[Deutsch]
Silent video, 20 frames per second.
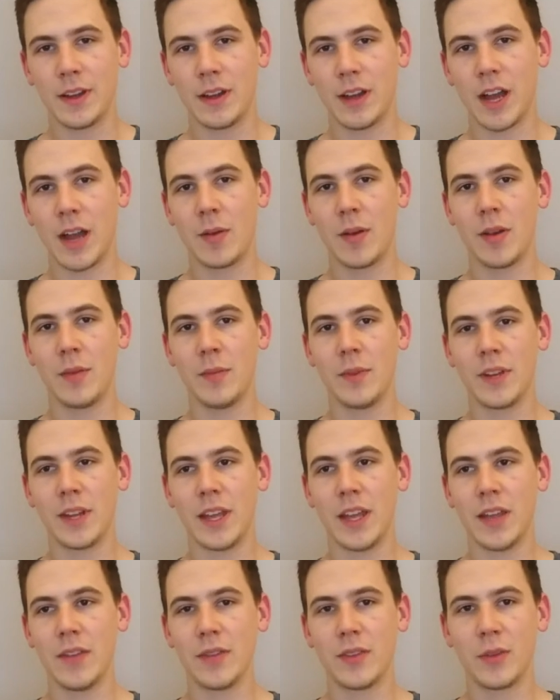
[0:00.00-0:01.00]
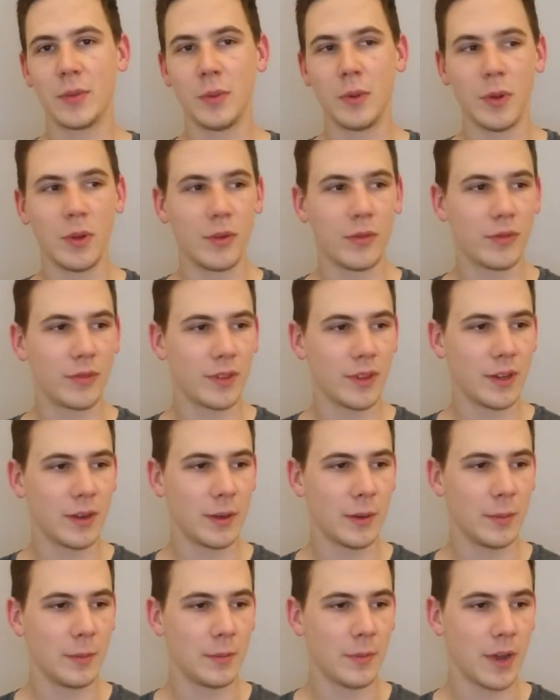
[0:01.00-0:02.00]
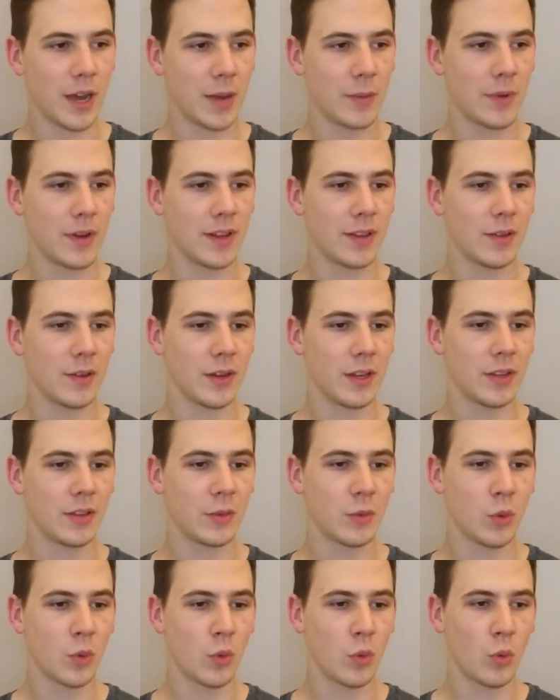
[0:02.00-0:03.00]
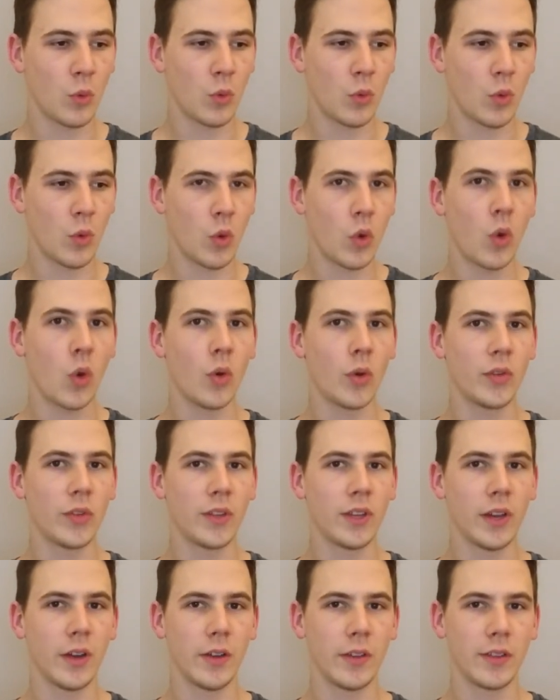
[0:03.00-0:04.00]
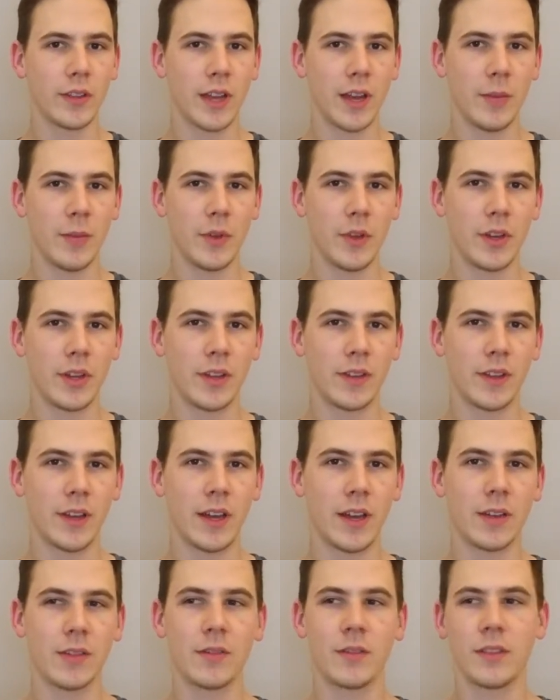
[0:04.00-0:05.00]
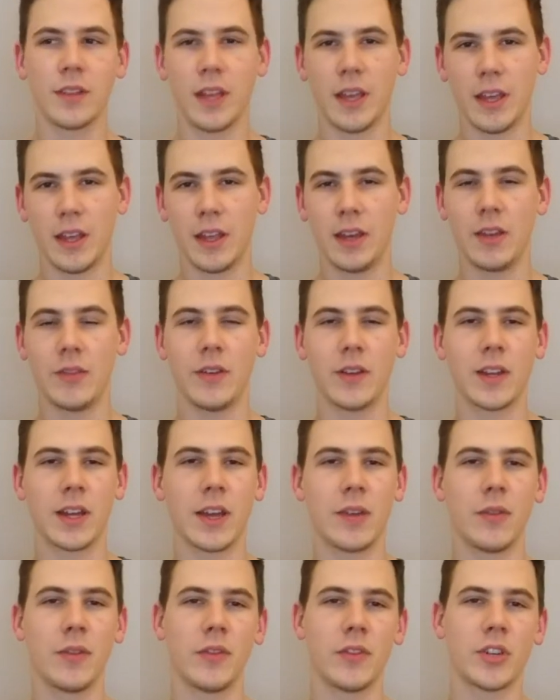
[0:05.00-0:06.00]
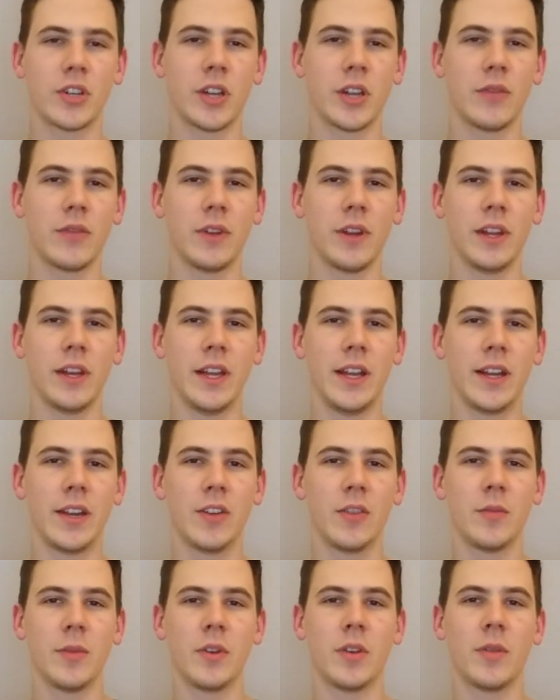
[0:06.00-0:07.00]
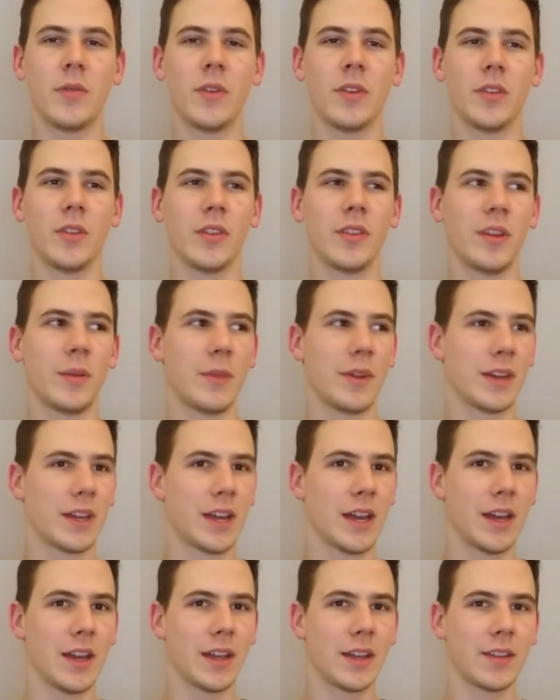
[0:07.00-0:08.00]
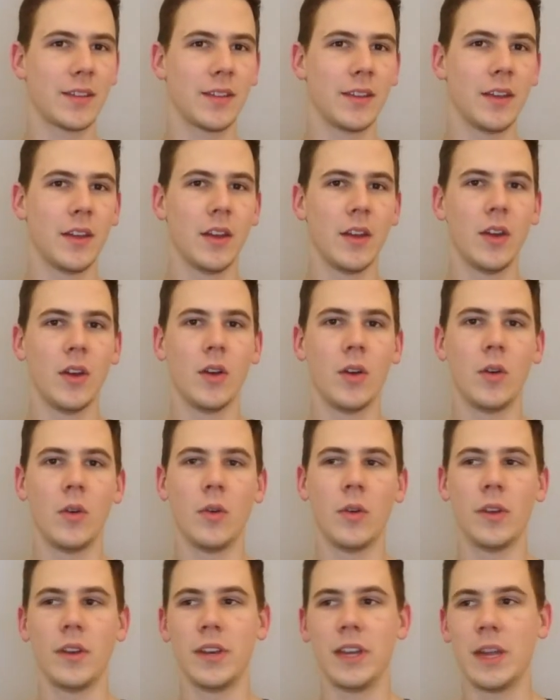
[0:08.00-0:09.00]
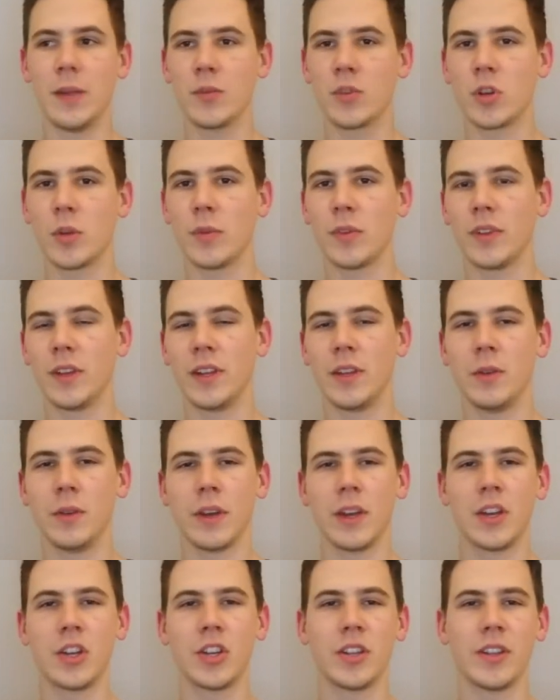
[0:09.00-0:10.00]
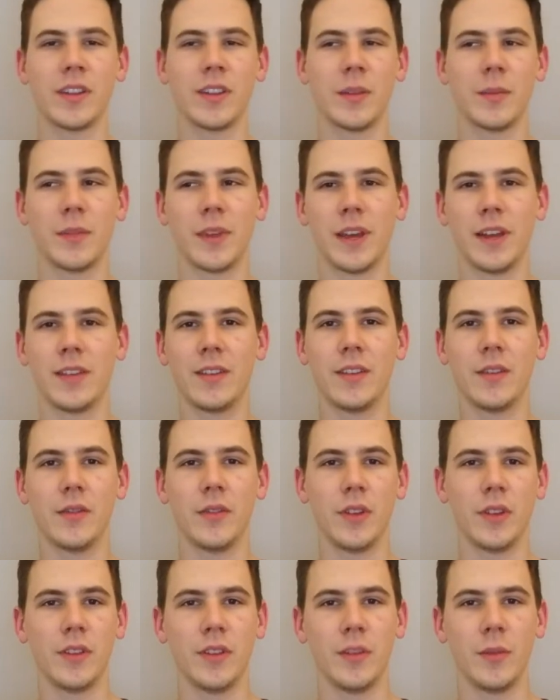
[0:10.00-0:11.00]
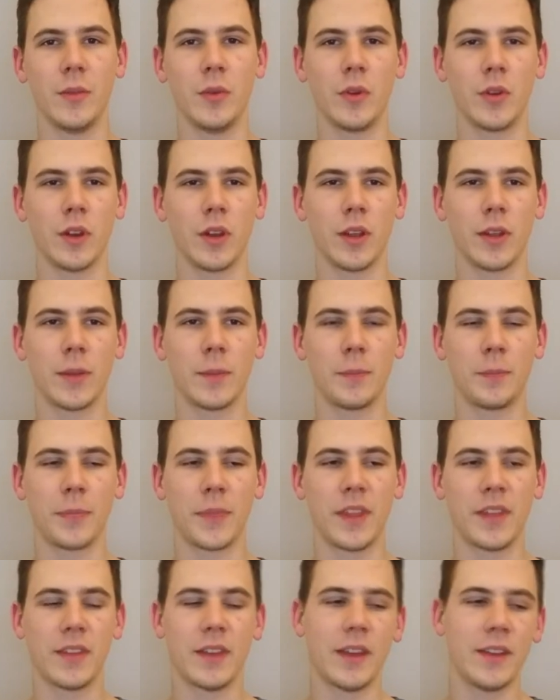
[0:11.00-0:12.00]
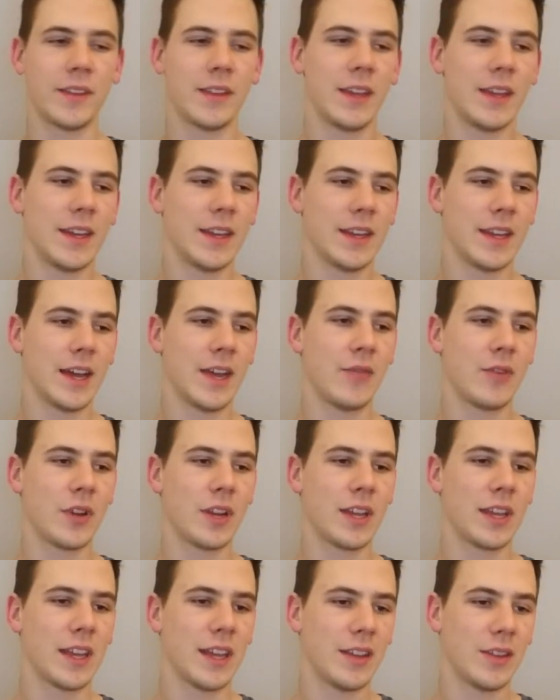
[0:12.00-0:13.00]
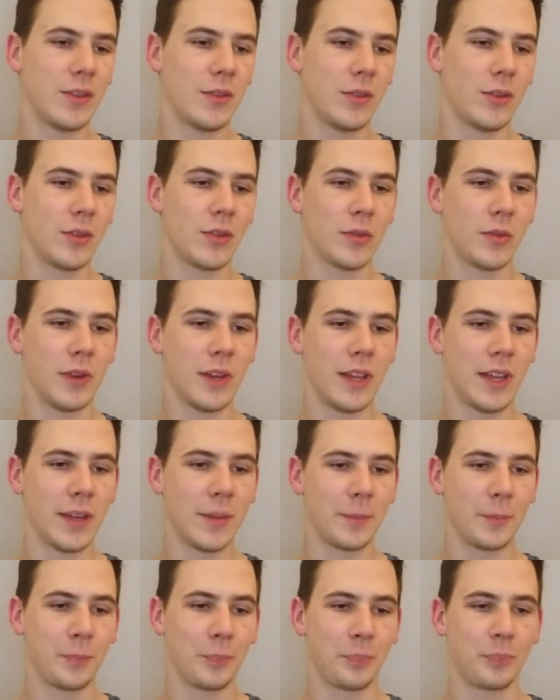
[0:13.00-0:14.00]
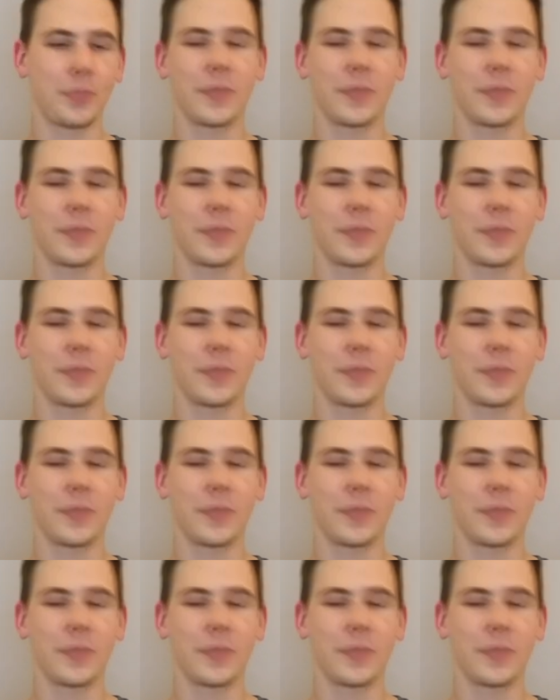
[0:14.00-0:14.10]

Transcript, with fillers: aber mit 11, 12 ähm, hat man jetzt auch nicht so groß die Ausgaben, möchte ich sagen. Der Handyvertrag wird wahrscheinlich von den Eltern übernommen, weil sonst hat man gar nichts und ein Nebenjob ist ja theoretisch erst ab 13, 14 möglich. Das heißt, da wirklich Geld zurückzulegen,